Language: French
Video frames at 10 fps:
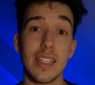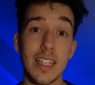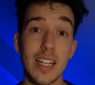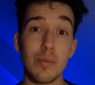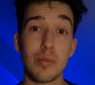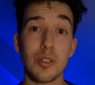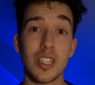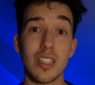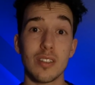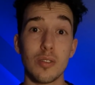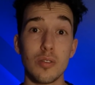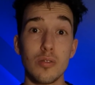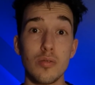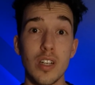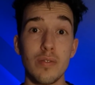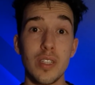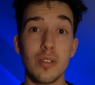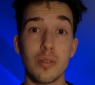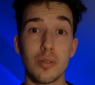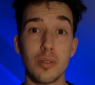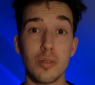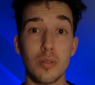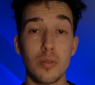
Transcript: et à la prochaine dans une nouvelle vidéo sur ce